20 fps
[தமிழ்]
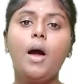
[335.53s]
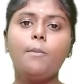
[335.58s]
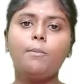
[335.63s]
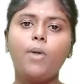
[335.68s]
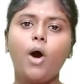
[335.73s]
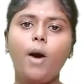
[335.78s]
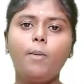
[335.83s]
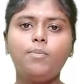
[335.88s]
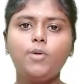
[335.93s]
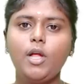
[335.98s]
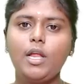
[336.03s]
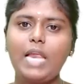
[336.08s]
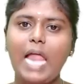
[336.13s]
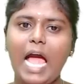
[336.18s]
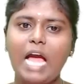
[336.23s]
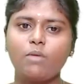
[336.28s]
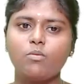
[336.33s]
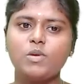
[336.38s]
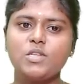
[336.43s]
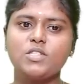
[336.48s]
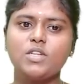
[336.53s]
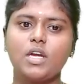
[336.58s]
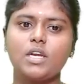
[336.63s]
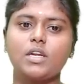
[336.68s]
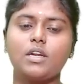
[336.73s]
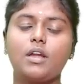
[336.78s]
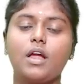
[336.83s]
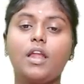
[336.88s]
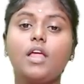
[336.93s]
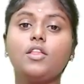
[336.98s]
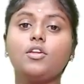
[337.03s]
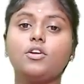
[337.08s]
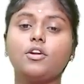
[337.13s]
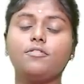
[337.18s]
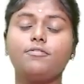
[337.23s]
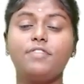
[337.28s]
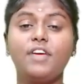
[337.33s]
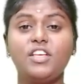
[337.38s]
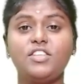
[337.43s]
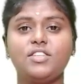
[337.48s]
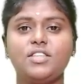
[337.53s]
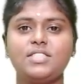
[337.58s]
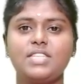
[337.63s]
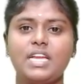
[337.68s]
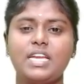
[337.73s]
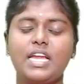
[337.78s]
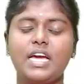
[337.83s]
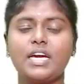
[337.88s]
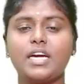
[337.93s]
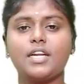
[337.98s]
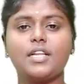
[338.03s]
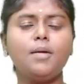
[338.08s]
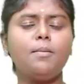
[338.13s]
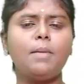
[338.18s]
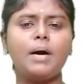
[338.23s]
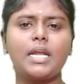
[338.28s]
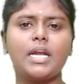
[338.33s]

பாப்புலர் லாங்குவேஜா இருக்கனால அதோட ஃபீச்சர்ஸ் என்னங்கிறது